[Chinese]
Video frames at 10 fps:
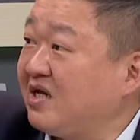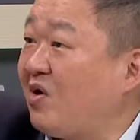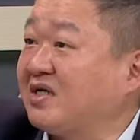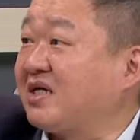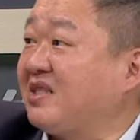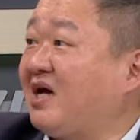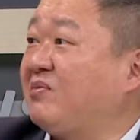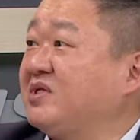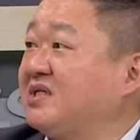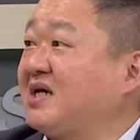金华城他也
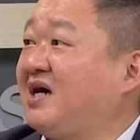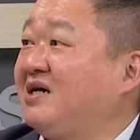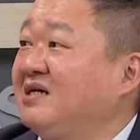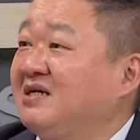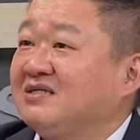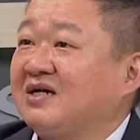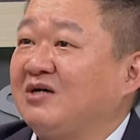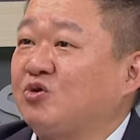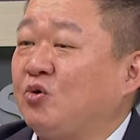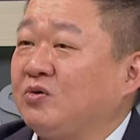不是这个。这
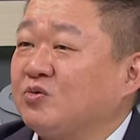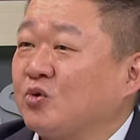个都